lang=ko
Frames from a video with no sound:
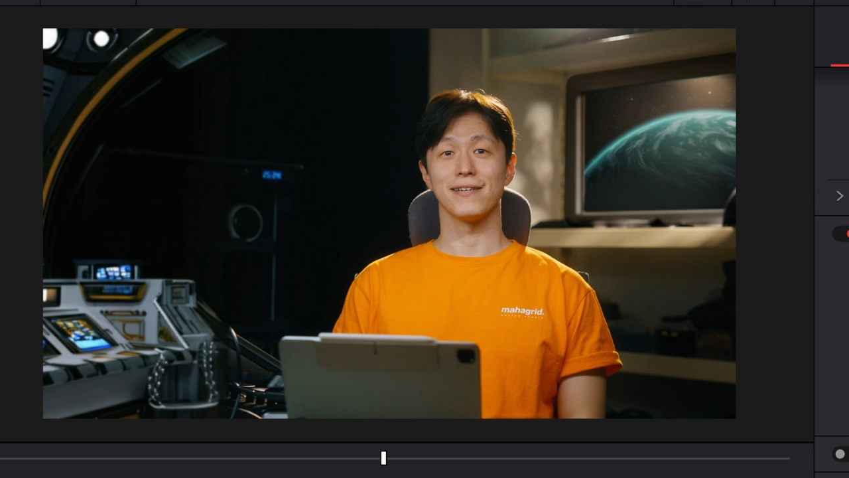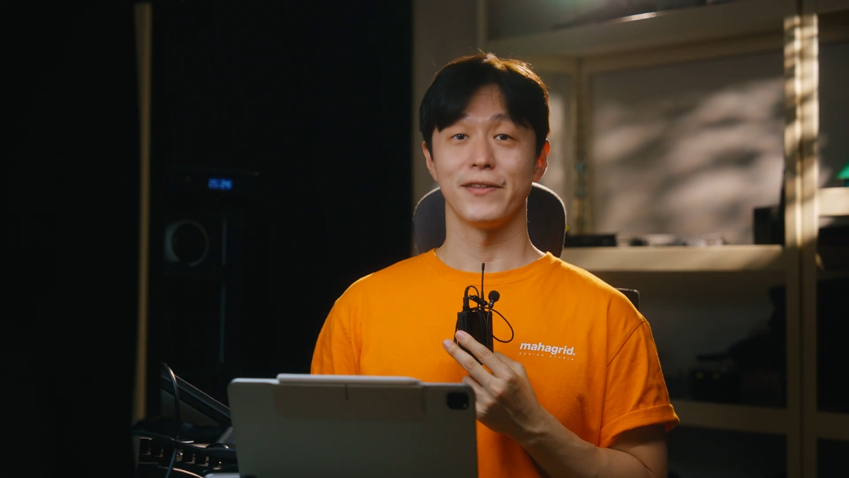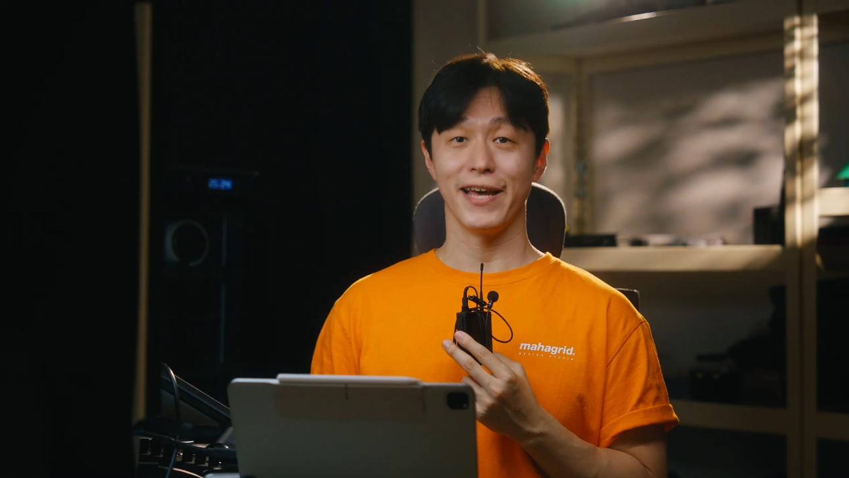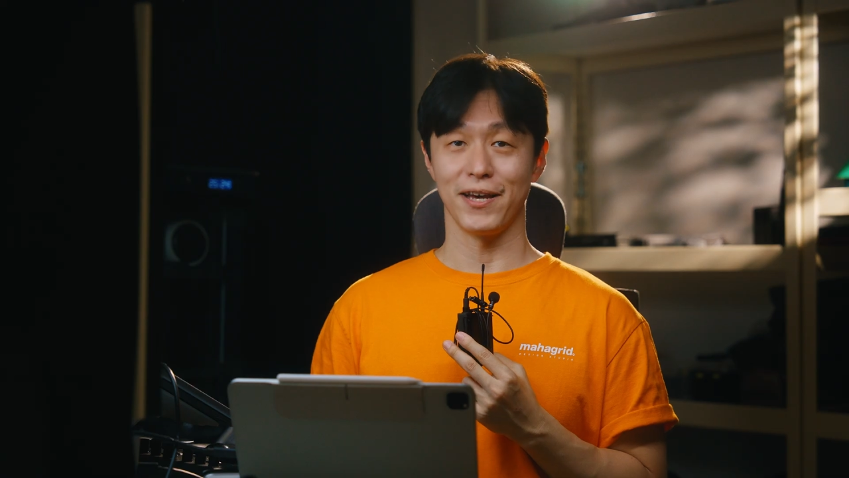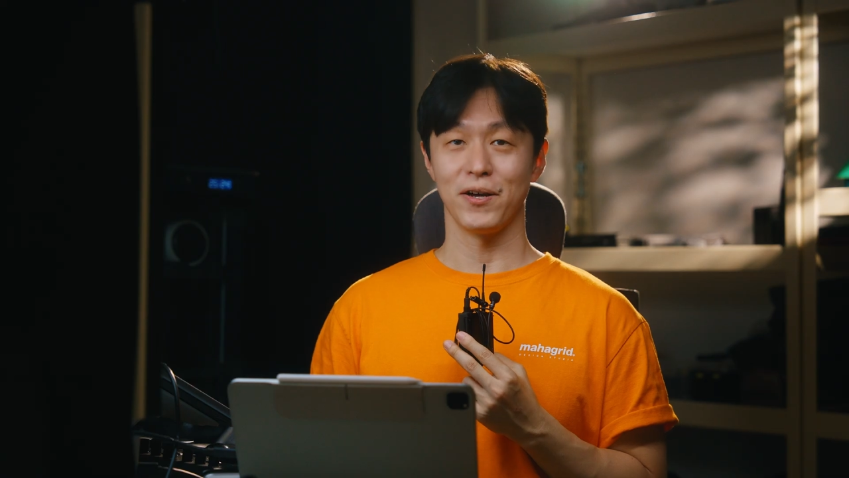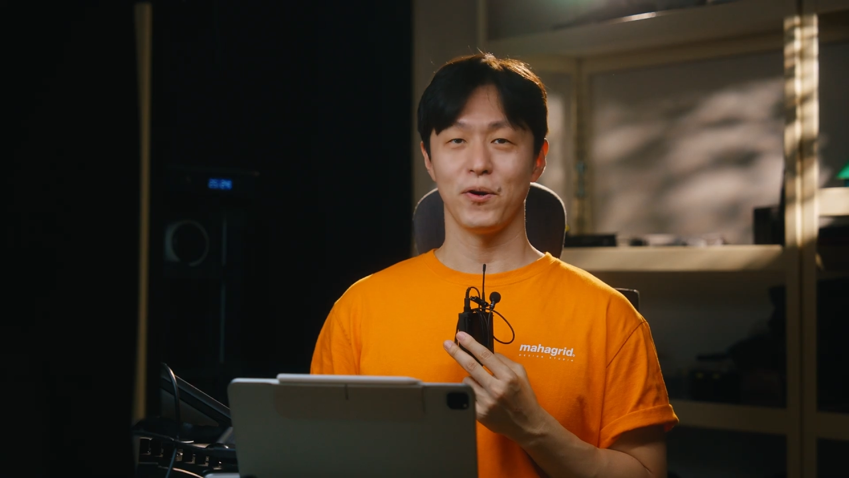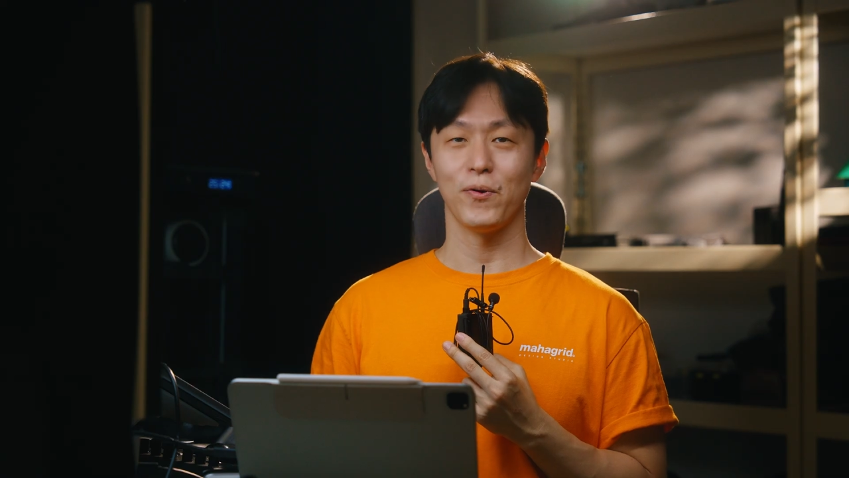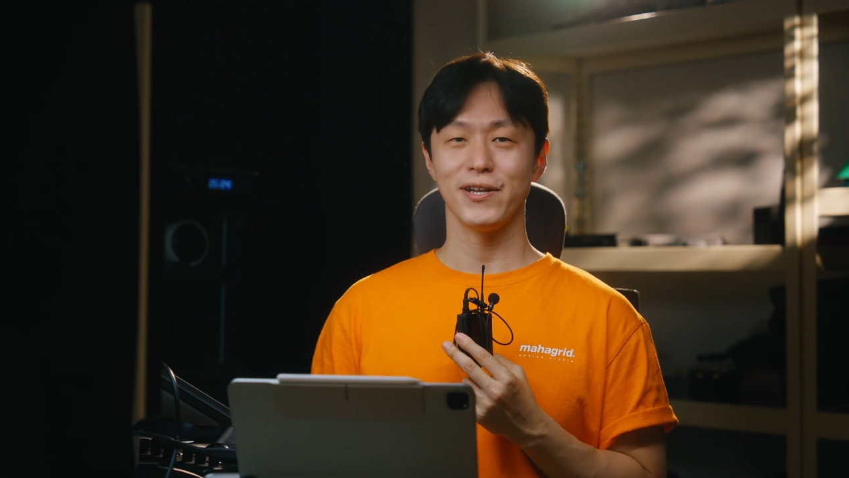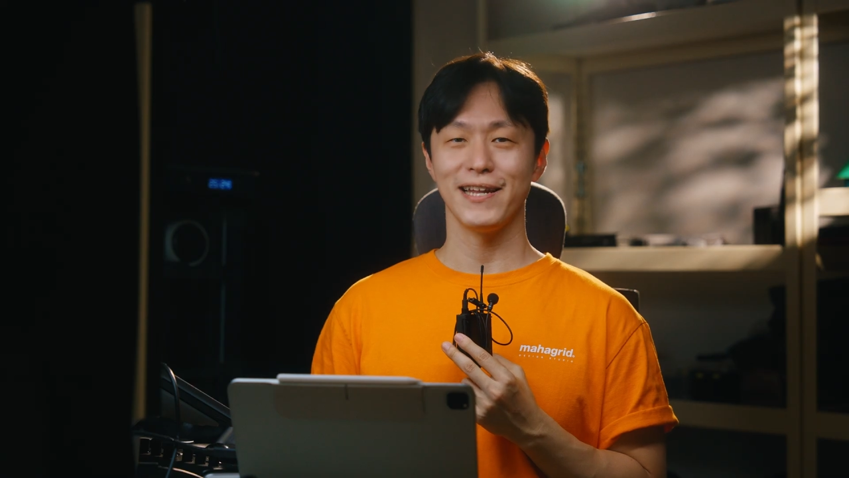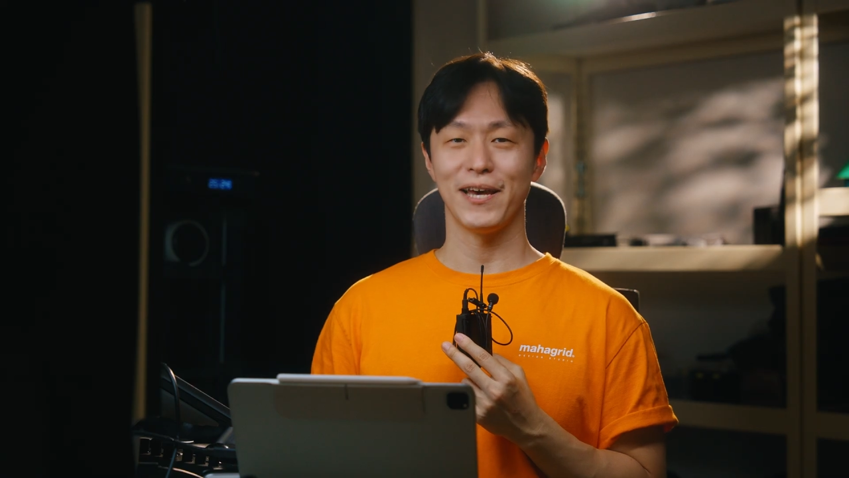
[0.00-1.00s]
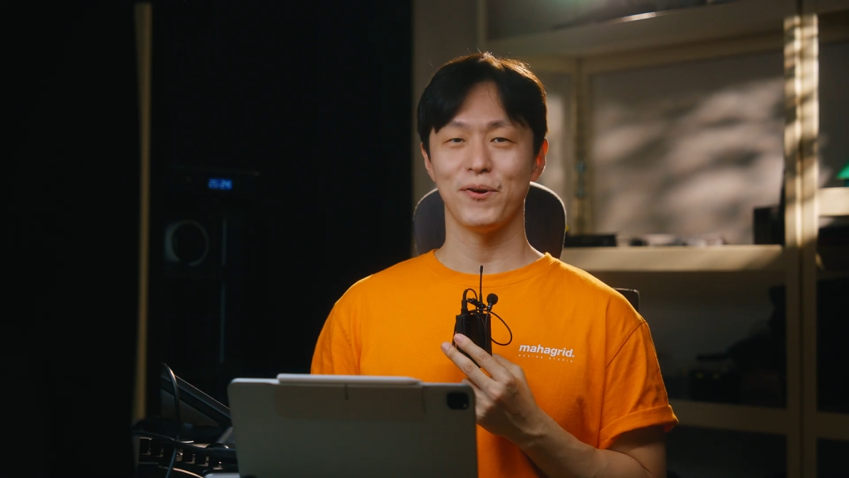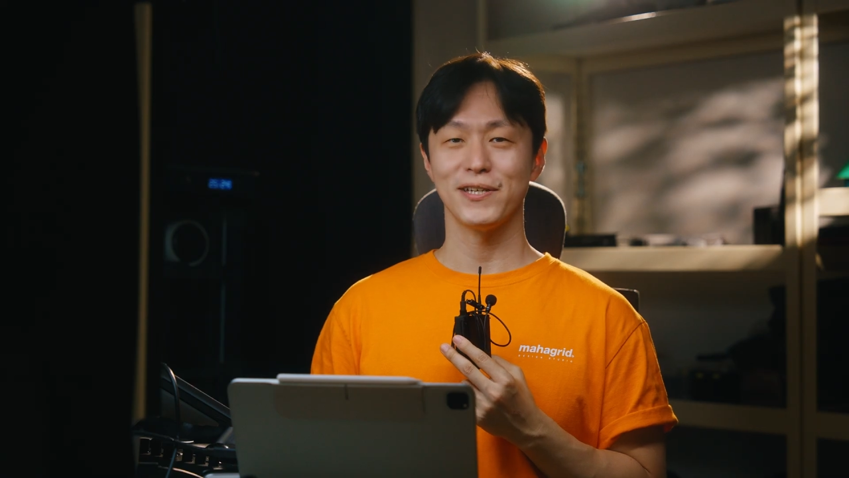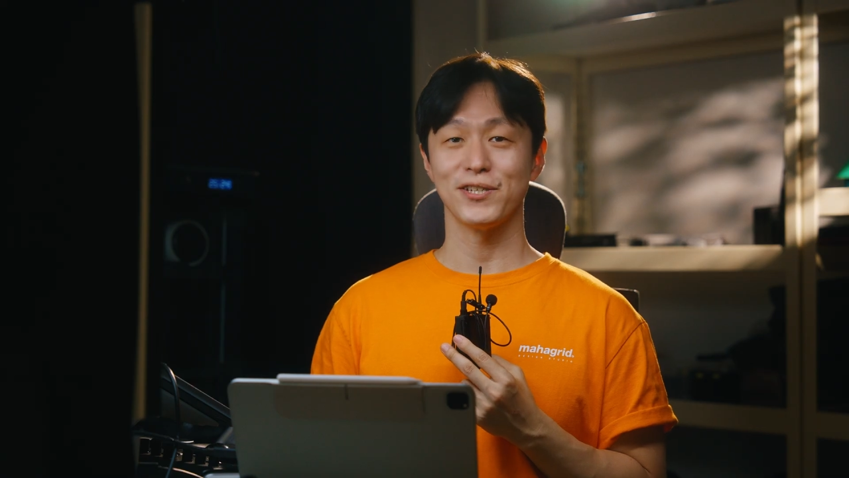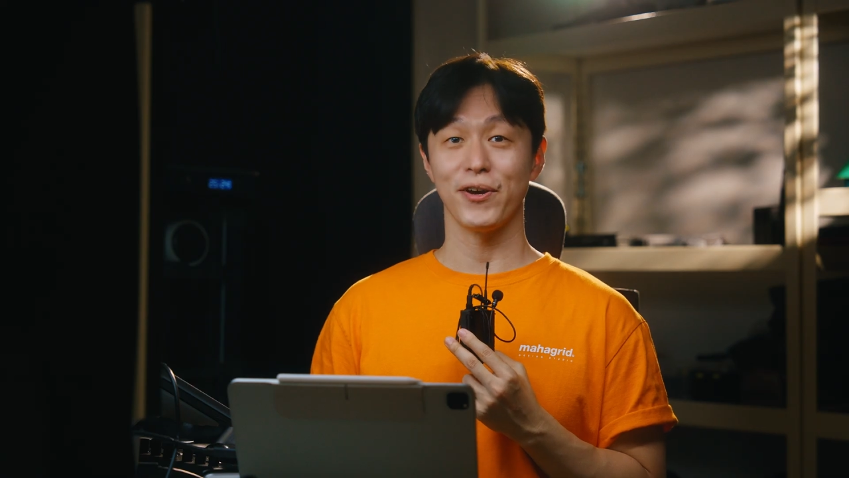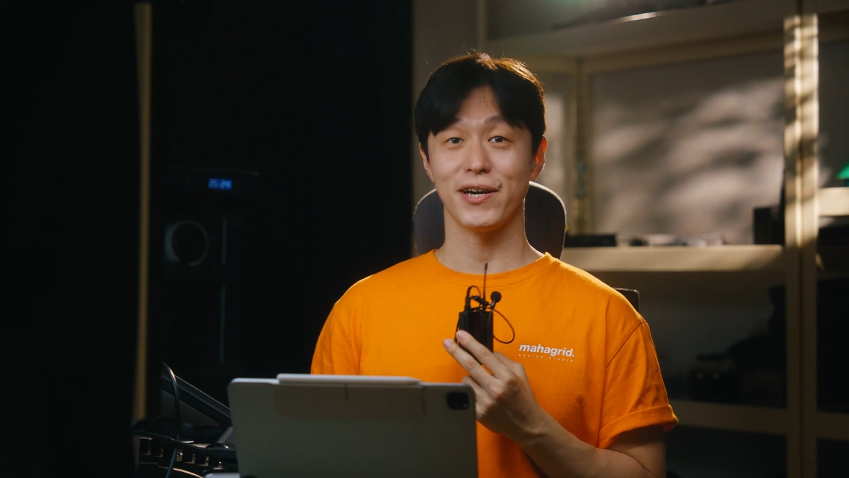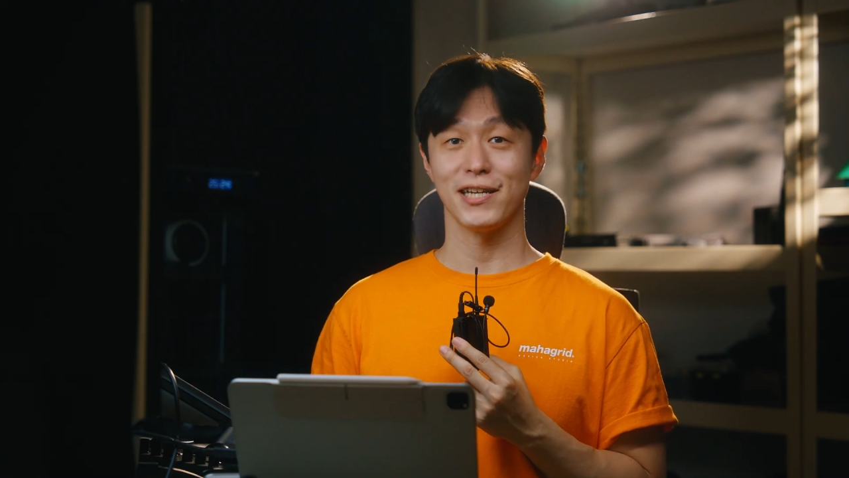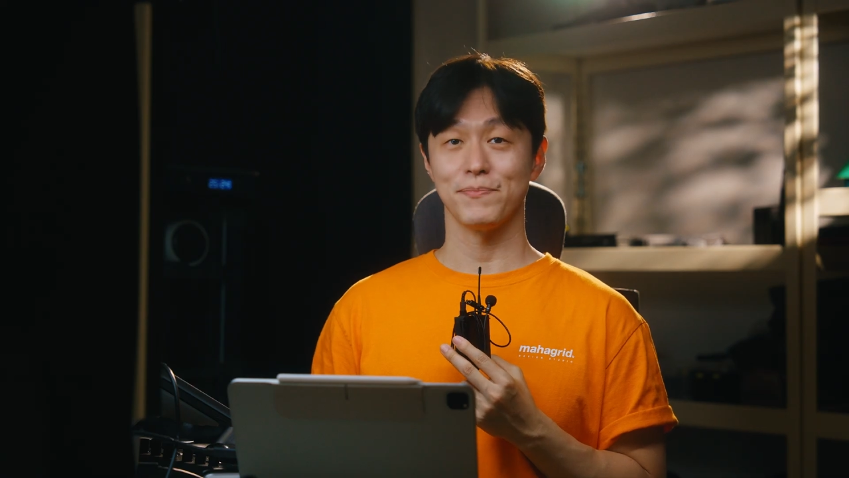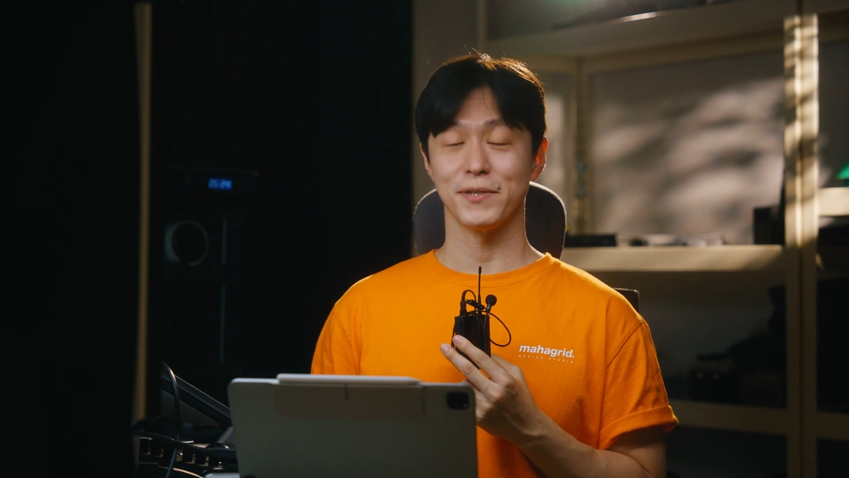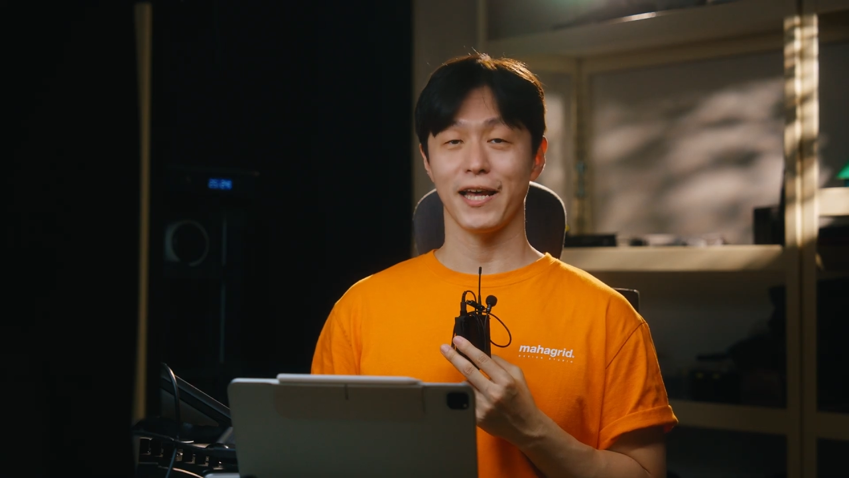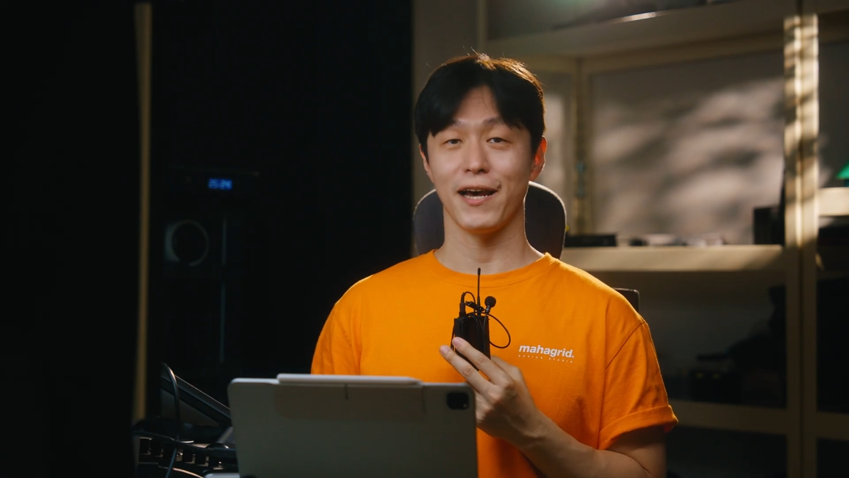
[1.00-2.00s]
네 오늘 내용은
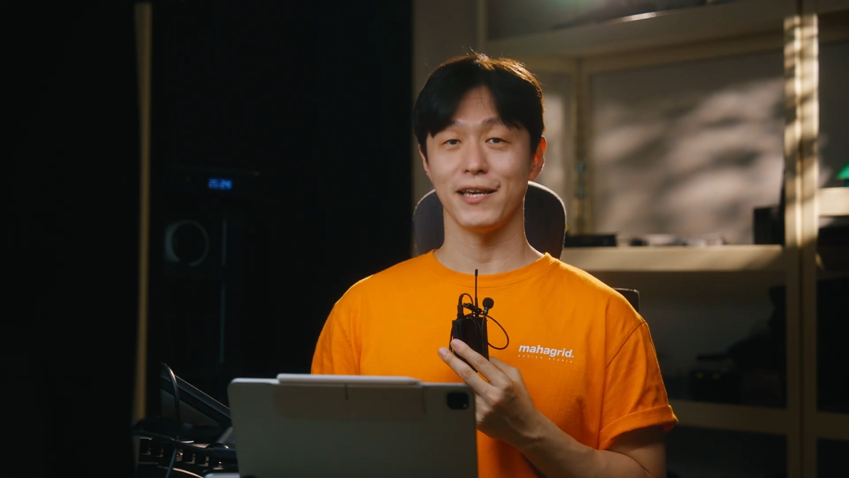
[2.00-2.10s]
여기까지입니다